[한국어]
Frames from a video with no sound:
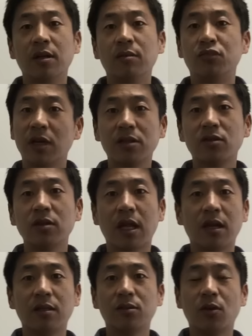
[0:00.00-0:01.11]
무작정
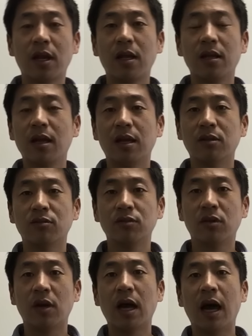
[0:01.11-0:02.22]
대량 등록하라는 게
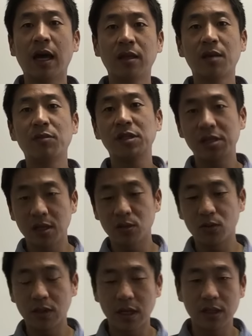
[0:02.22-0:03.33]
아니고요. 아이템을 시장
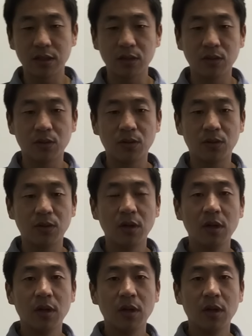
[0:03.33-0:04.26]
조사하시고